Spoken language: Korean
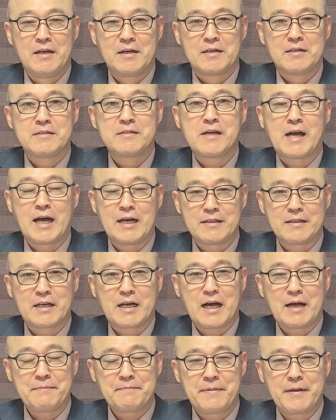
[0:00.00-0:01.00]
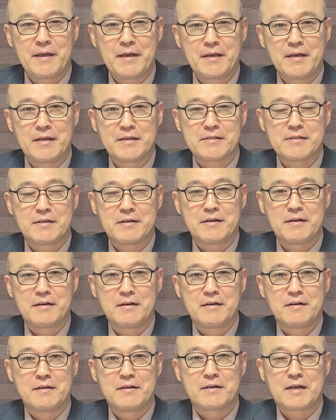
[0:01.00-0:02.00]
어느 한
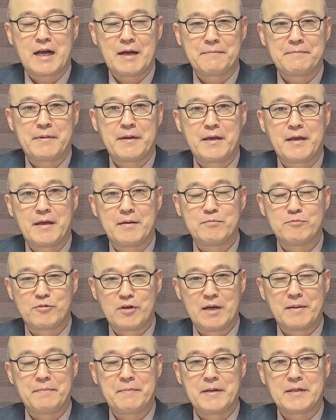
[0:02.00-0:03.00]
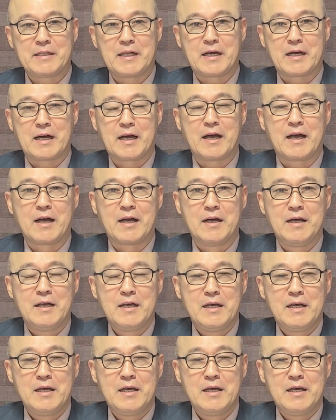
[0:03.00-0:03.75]
카페에서 어, 카페 문 앞에다가